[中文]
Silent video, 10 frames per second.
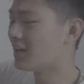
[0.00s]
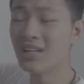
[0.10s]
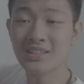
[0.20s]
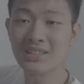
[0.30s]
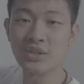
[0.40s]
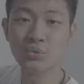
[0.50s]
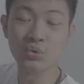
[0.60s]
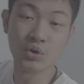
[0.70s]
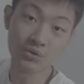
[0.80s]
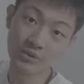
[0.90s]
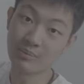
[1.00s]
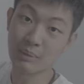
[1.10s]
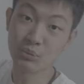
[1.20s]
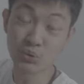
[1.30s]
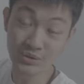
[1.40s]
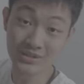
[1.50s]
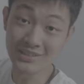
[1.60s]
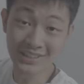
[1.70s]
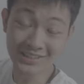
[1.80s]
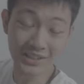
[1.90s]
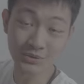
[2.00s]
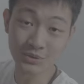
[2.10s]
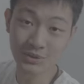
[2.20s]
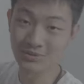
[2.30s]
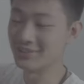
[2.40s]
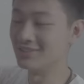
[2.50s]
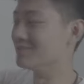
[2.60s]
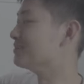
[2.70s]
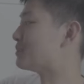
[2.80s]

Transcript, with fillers: 二点五公分吧，目视二点五公分。